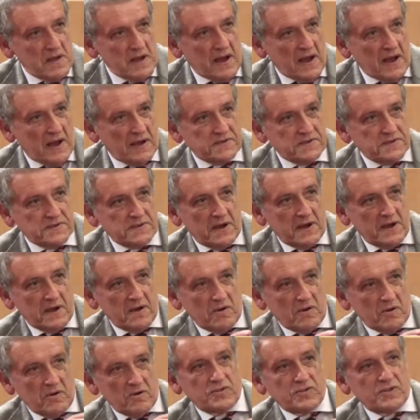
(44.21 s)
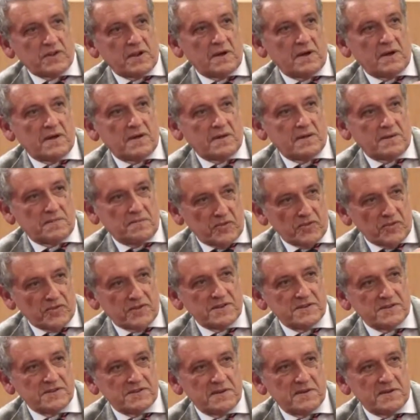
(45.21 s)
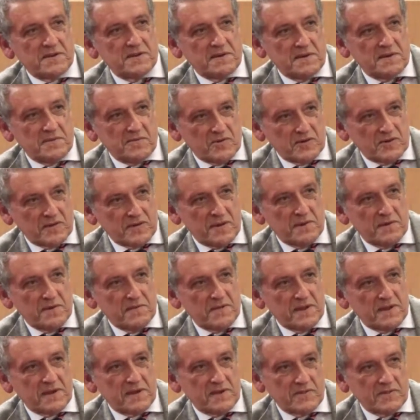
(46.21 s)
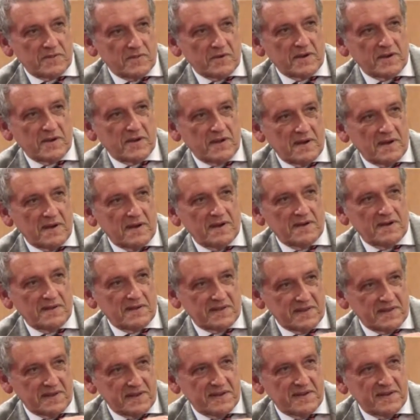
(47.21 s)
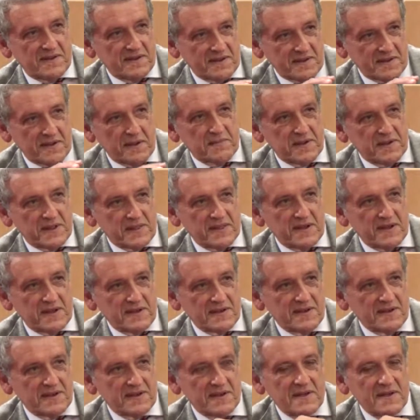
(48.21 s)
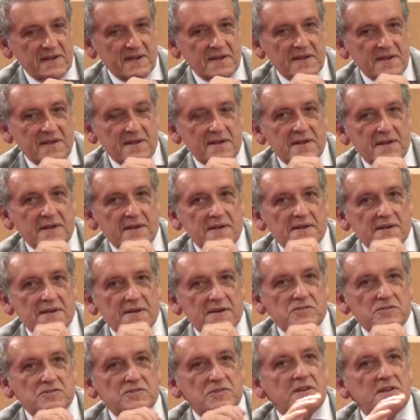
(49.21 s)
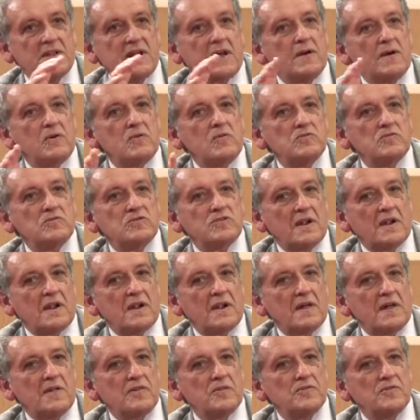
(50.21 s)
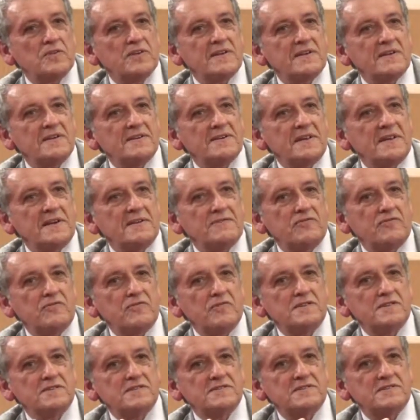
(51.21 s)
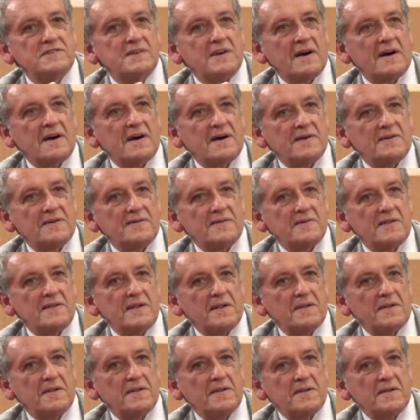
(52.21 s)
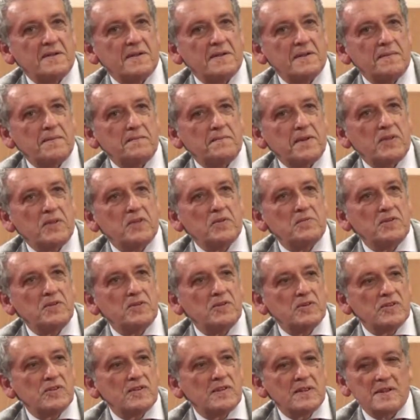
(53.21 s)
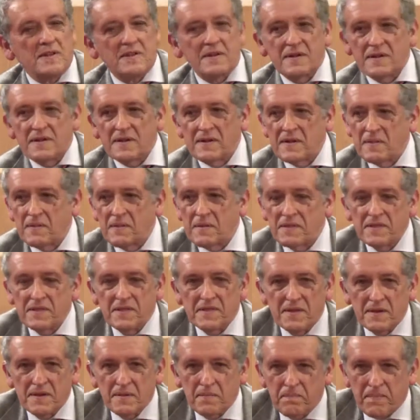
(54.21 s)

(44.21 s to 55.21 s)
hacia otra potencia, digamos, que estaba emergiendo, que era este, Gran Bretaña. Entonces era un traslado de la influencia, el predominio del, del